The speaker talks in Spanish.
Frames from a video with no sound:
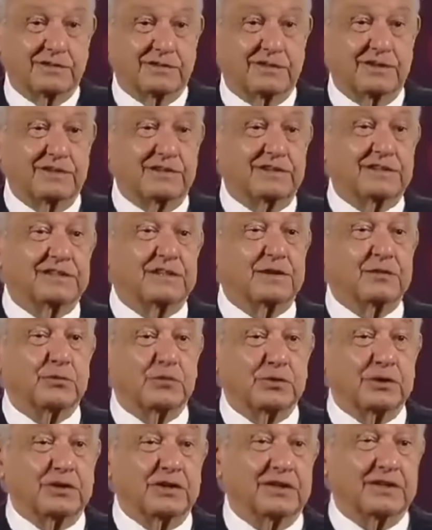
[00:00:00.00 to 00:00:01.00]
se
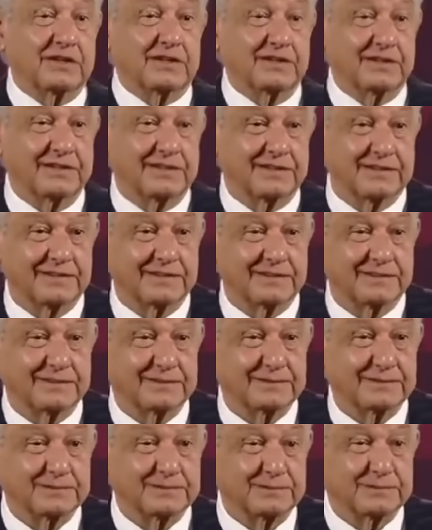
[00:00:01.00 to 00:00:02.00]
distribuyeran
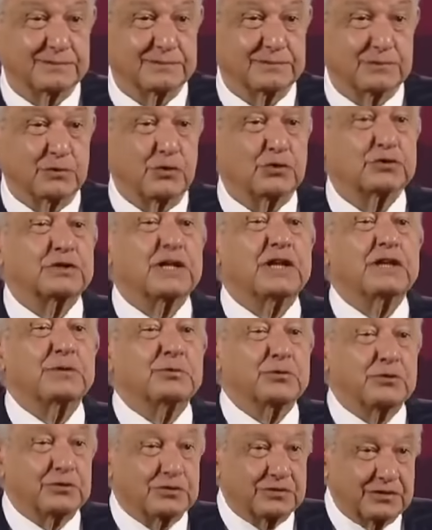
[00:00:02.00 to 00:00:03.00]
los
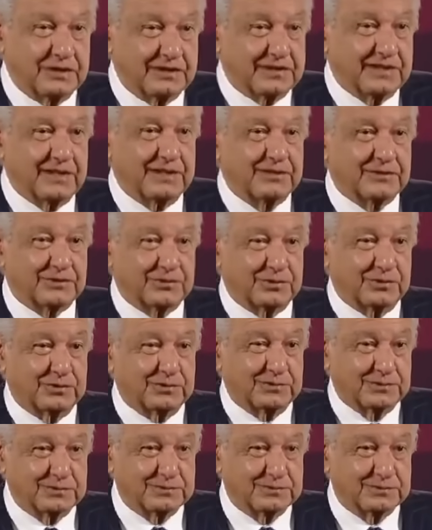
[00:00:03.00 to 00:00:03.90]
libros de texto